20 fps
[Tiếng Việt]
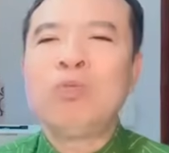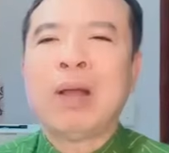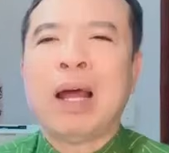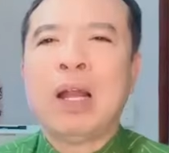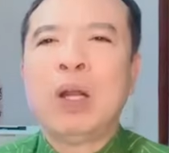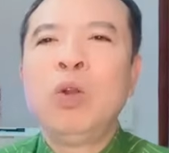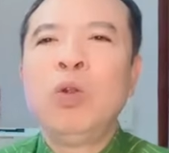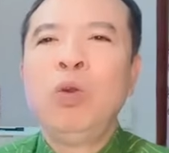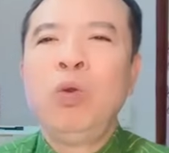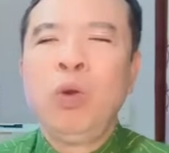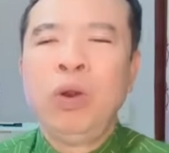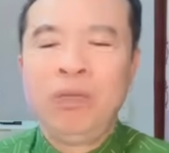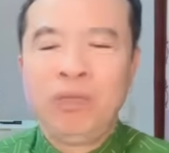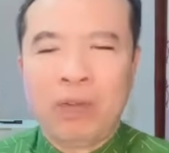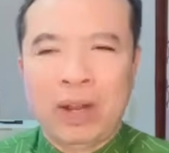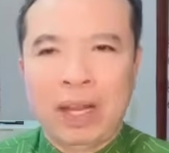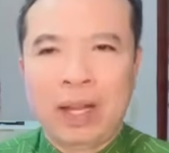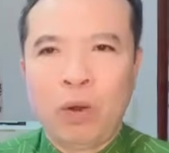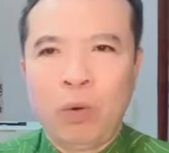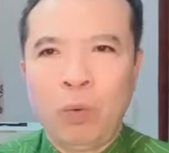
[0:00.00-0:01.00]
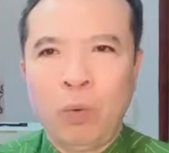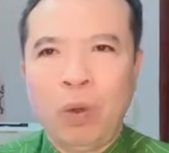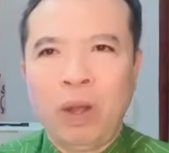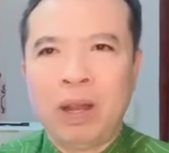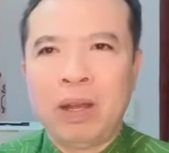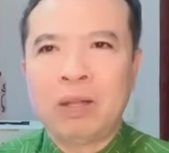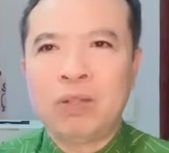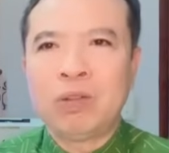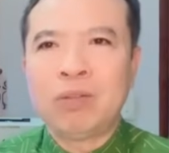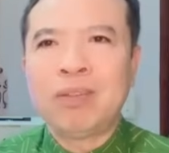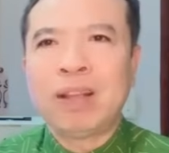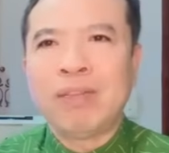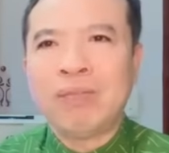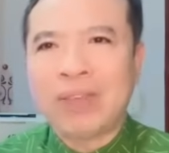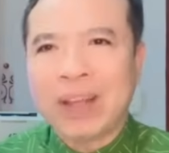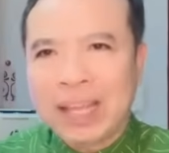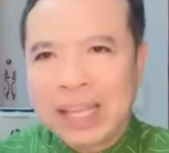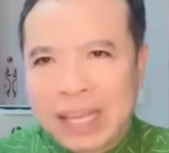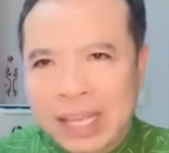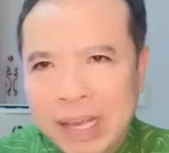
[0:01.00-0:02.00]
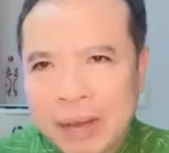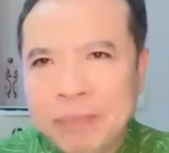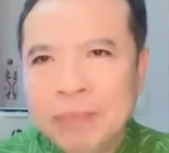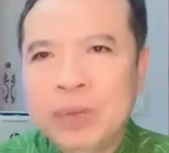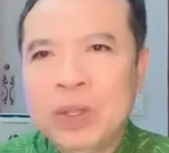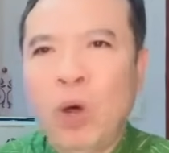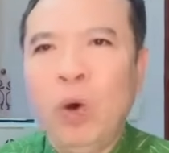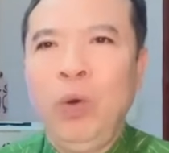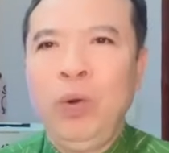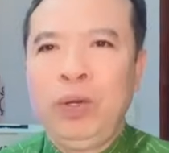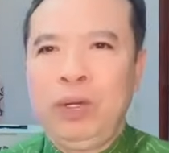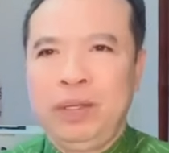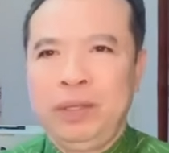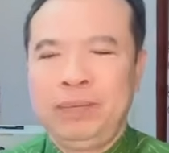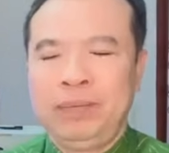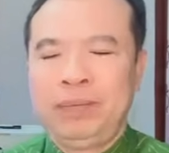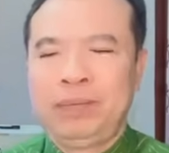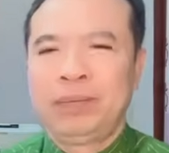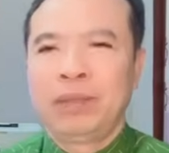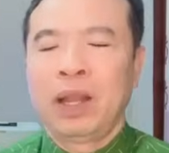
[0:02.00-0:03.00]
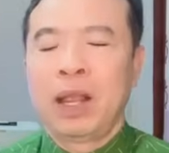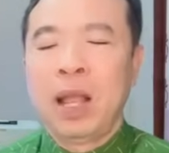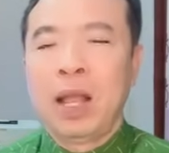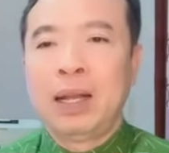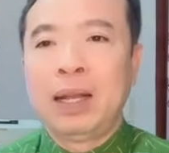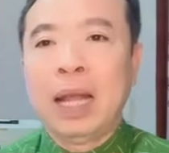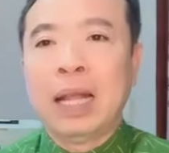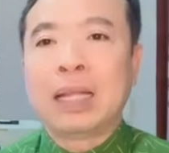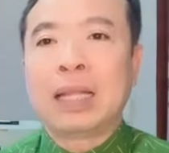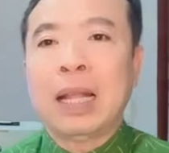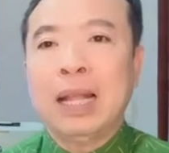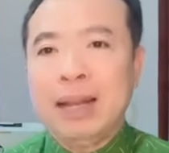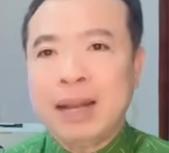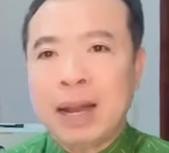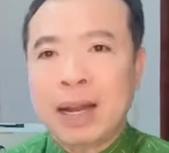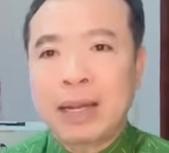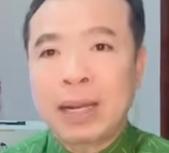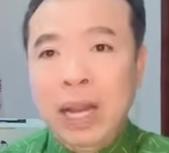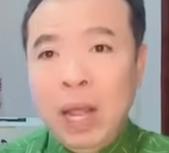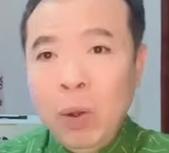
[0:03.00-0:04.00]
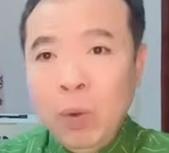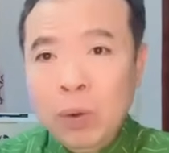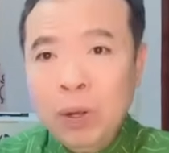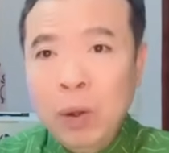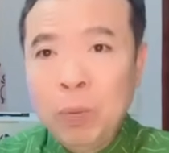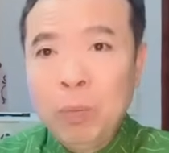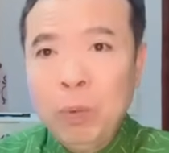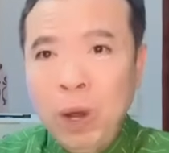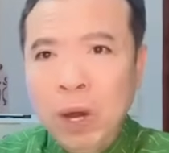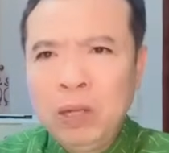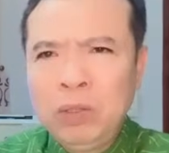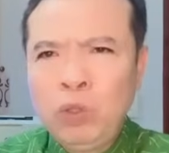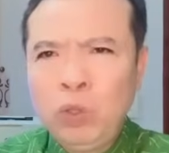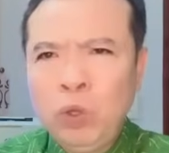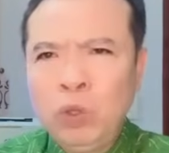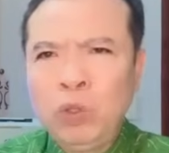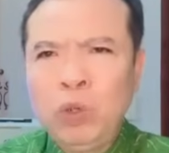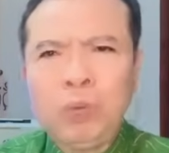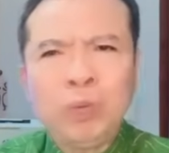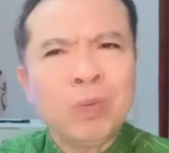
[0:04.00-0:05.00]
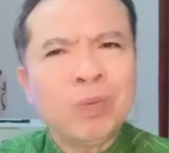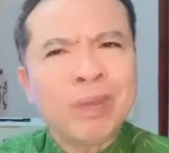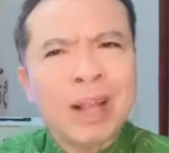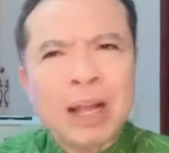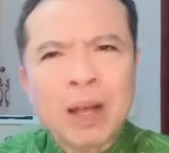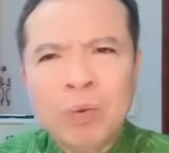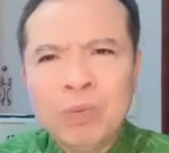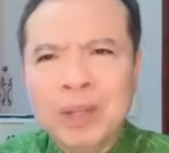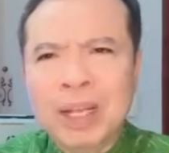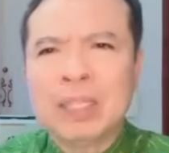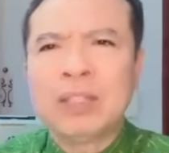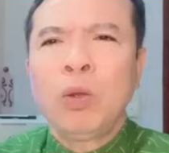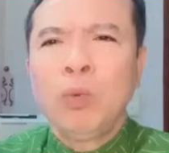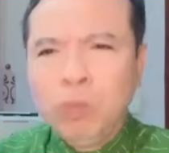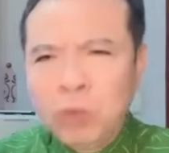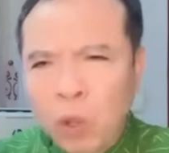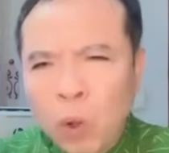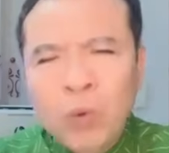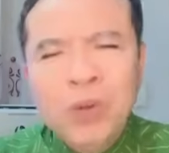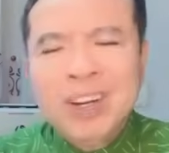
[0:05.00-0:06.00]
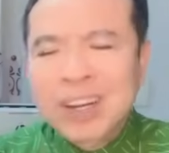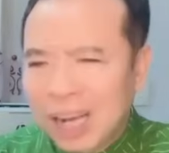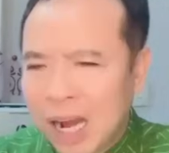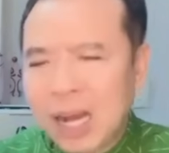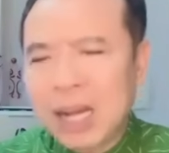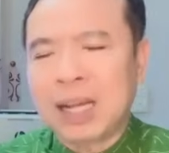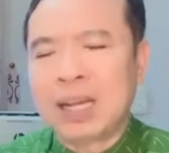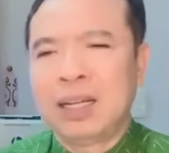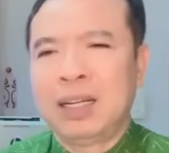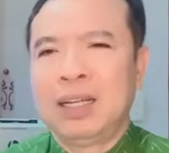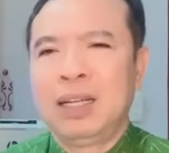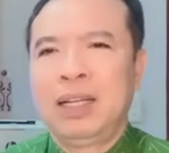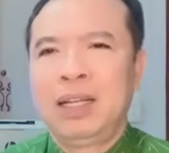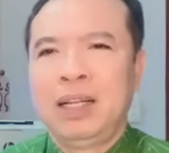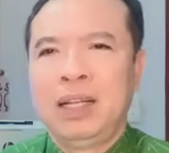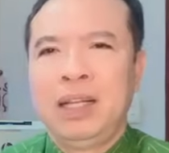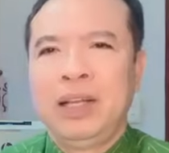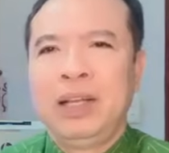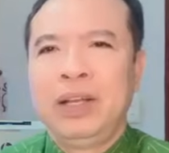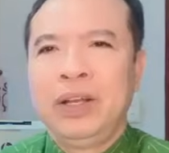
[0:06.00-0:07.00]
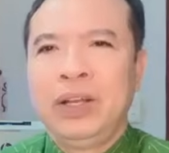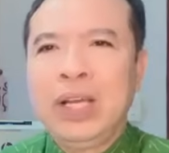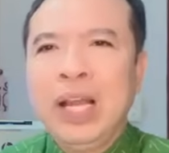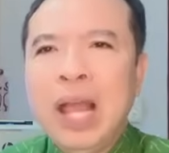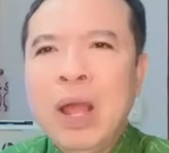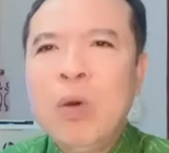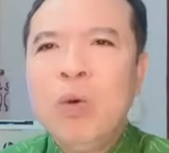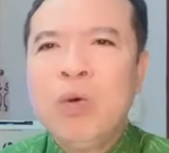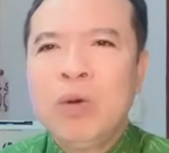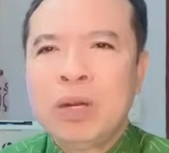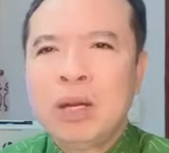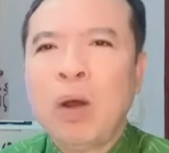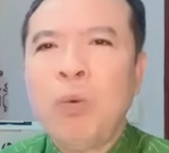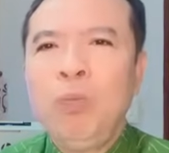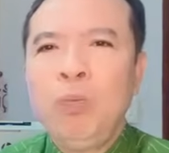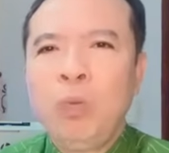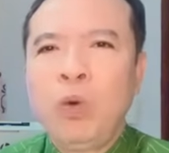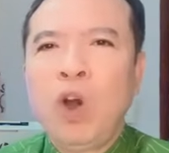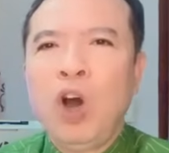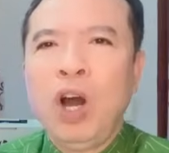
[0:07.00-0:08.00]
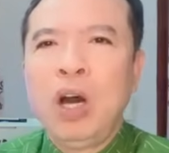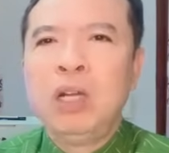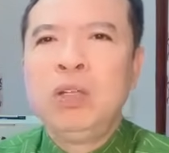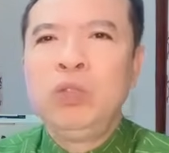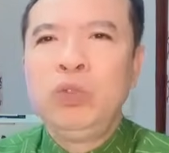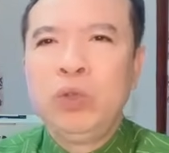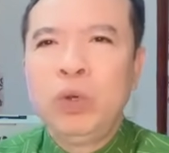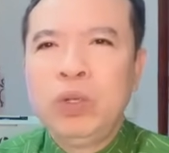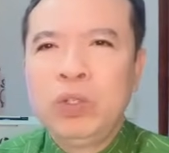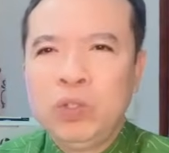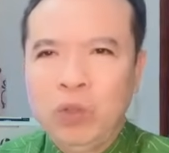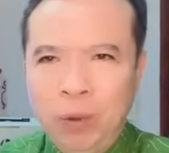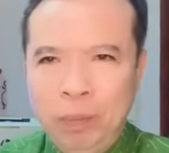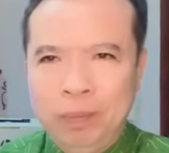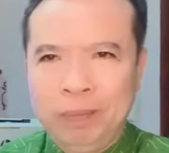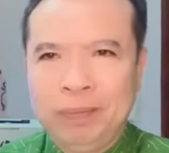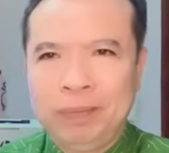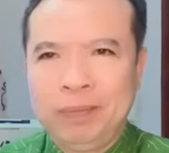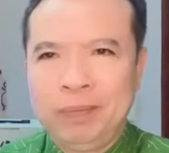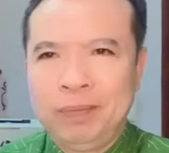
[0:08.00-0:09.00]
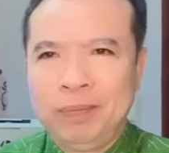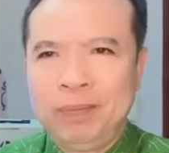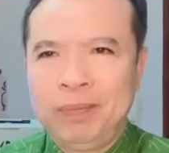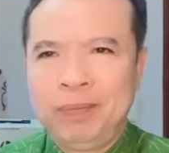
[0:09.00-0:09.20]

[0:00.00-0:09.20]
chúng ta luôn luôn phải cầu nguyện chúng ta phải khiêm tốn để thấy rằng nếu không có ơn chúa giúp chúng ta không thể sống tốt được nếu không có ơn chúa giúp